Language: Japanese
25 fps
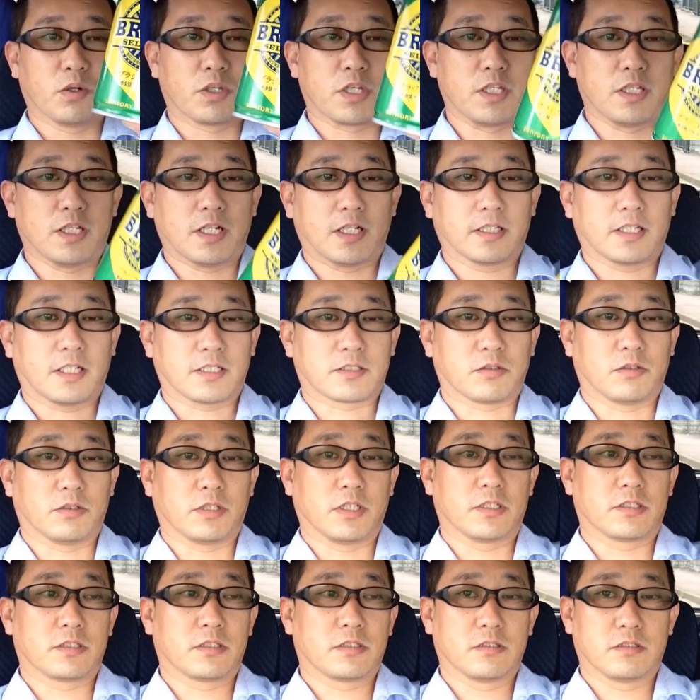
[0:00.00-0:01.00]
ヒーなんだそう
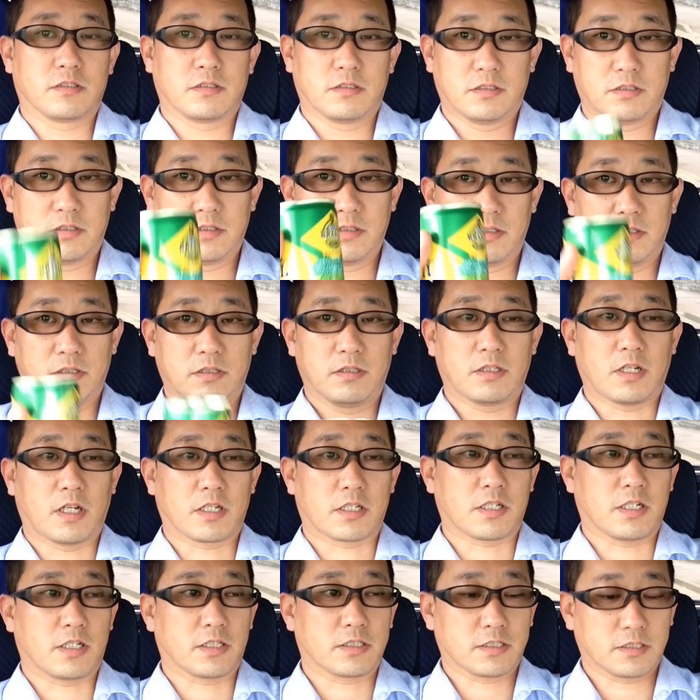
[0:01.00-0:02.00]
です。いただ
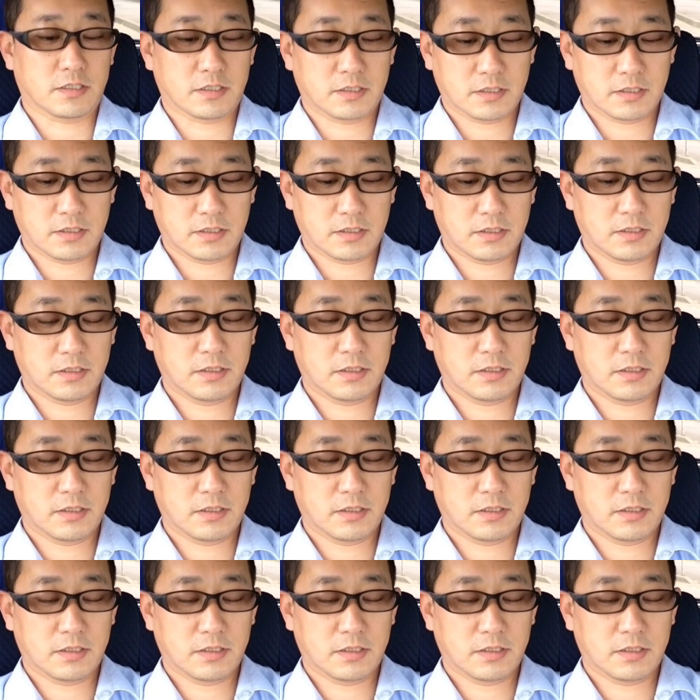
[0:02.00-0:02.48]
きます。